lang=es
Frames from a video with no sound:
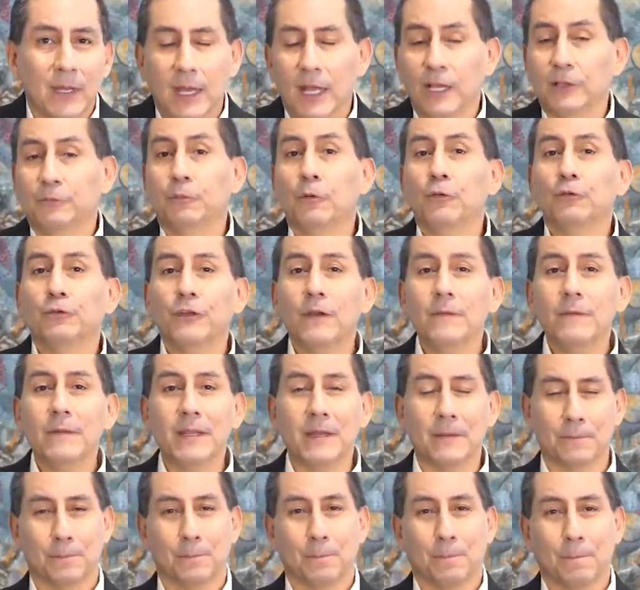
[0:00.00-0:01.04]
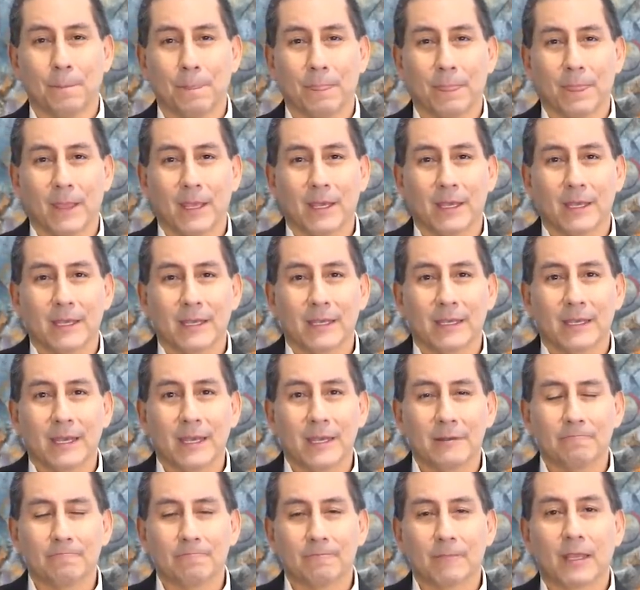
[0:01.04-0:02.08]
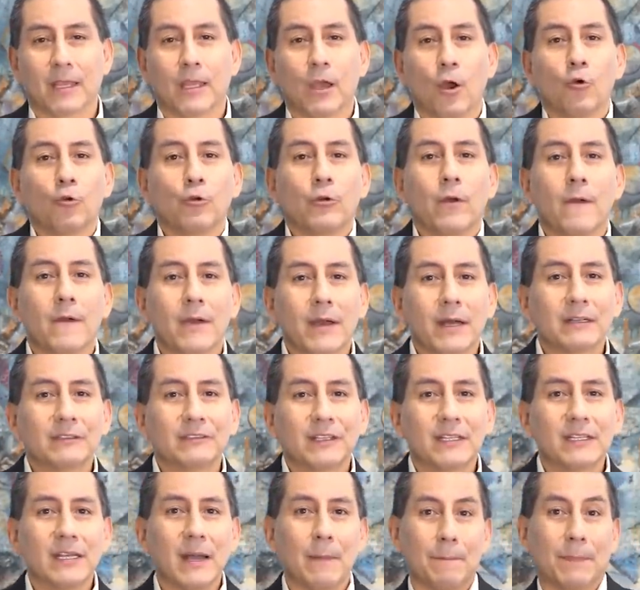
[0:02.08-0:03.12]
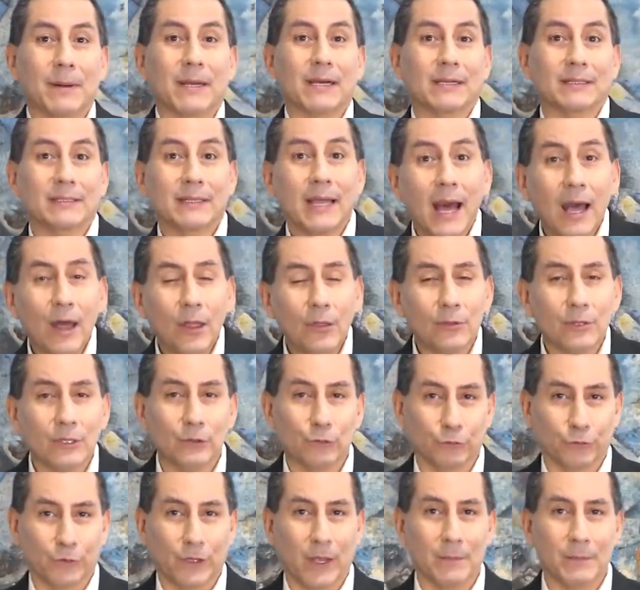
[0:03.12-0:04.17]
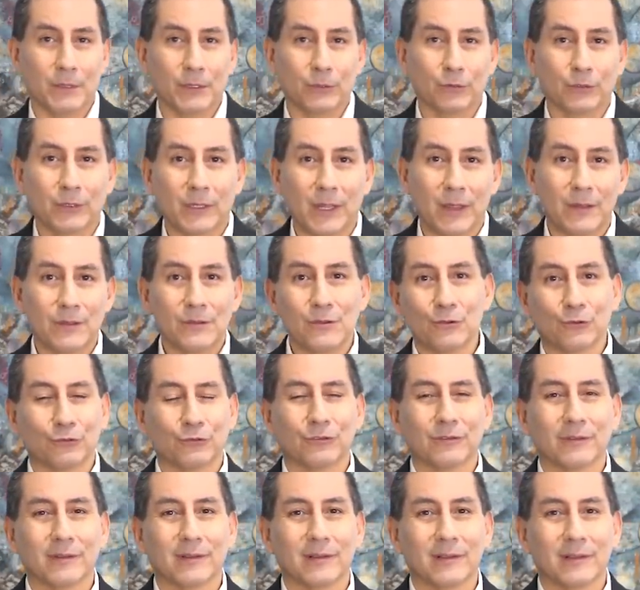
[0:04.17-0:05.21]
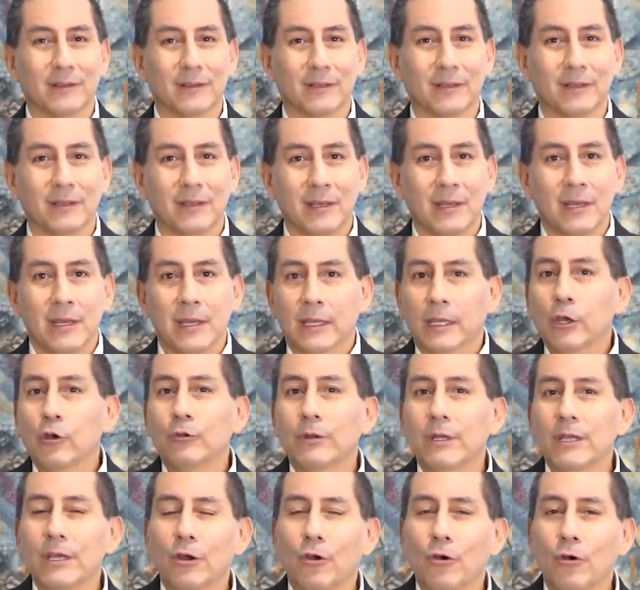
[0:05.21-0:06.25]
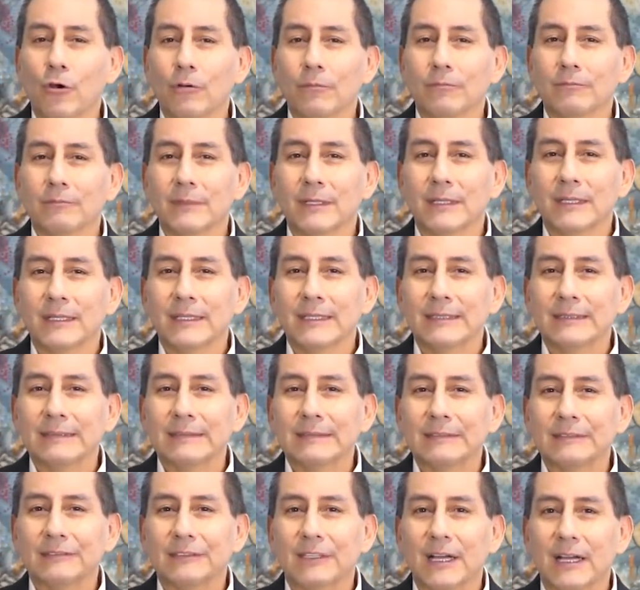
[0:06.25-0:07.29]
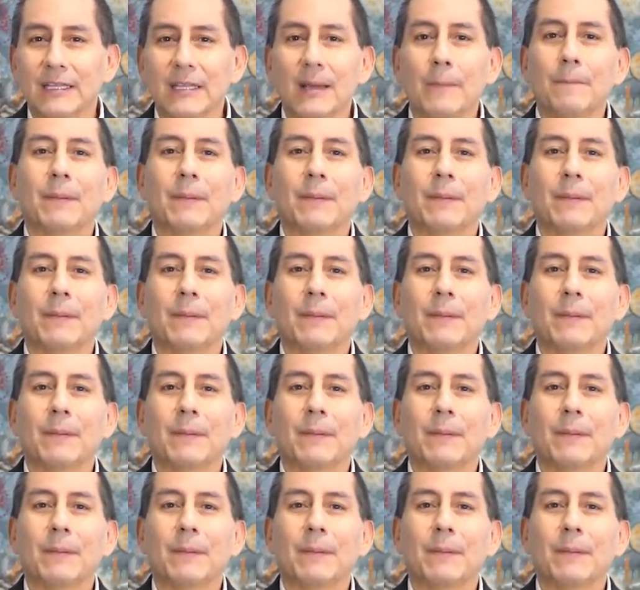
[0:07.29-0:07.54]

Es posible que, una vez se haya apartado de los caminos de Dios, que un hijo se haya